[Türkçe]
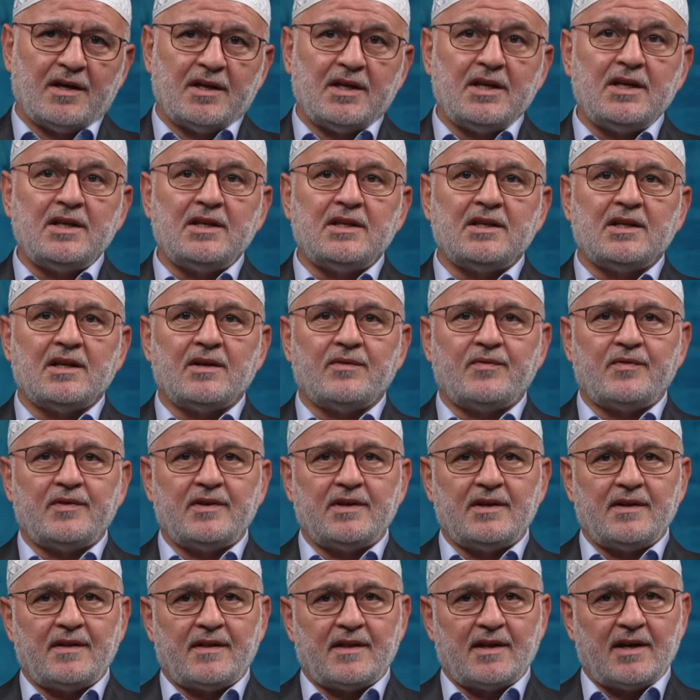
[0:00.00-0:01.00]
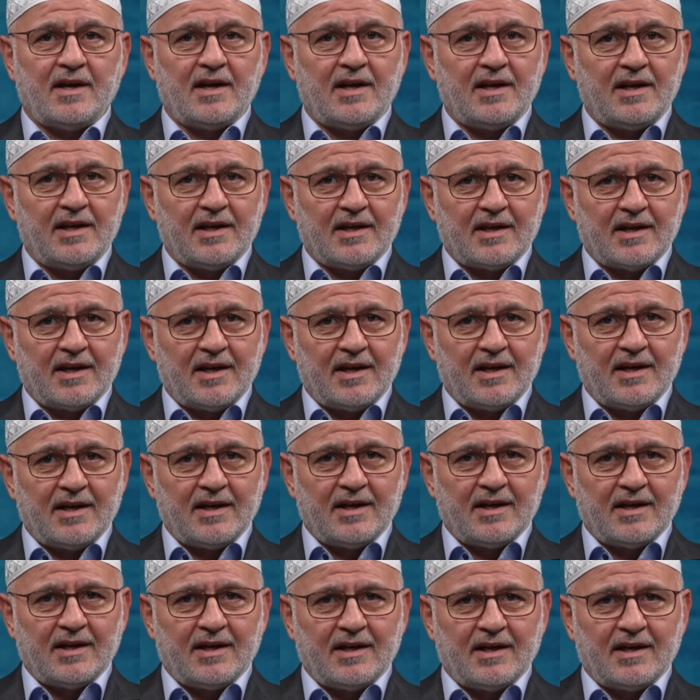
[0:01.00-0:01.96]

inne fi zalike